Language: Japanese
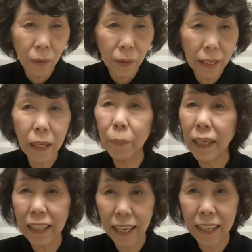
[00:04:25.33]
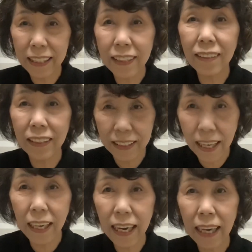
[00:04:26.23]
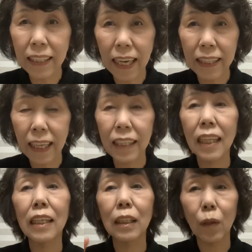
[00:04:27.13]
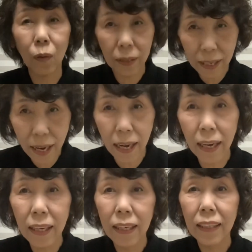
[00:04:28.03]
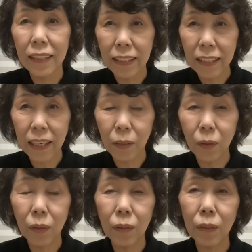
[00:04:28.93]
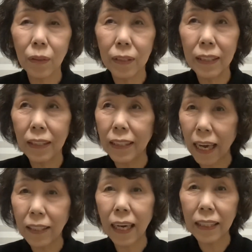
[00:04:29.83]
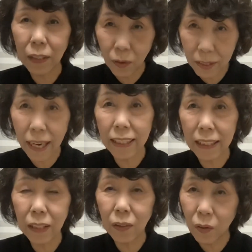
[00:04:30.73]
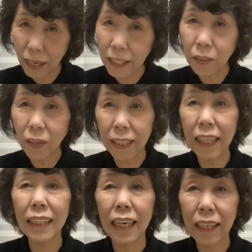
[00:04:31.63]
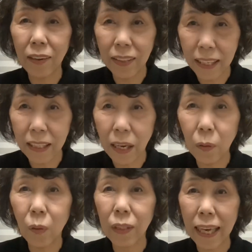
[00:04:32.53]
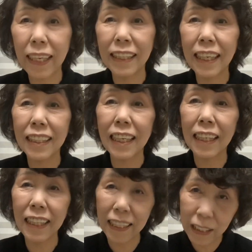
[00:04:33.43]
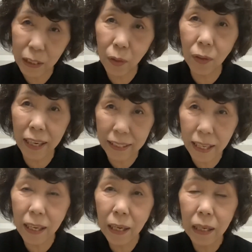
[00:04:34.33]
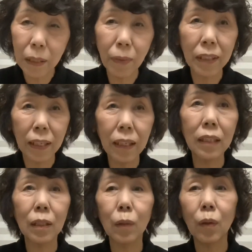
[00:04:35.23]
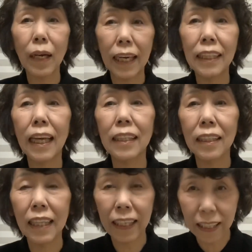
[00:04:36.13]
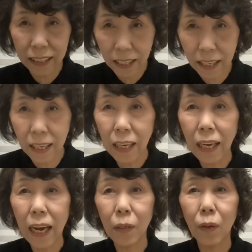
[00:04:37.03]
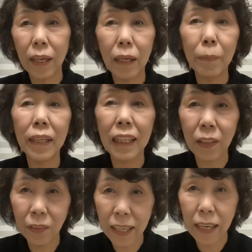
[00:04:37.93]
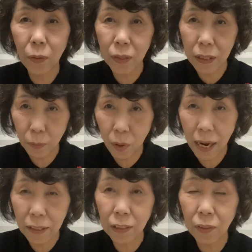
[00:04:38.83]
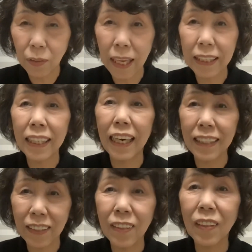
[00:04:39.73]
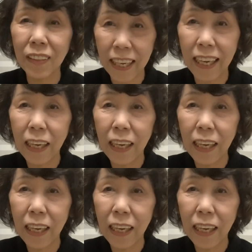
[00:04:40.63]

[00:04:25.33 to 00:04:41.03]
う、エレベーターがなくて階段だったりとか、あの、3階4階5階の方なんかはね、結構大変なんじゃないでしょうかね。未だね、その階段だけで、あの、エレベーターのないお家もあるような気がするので、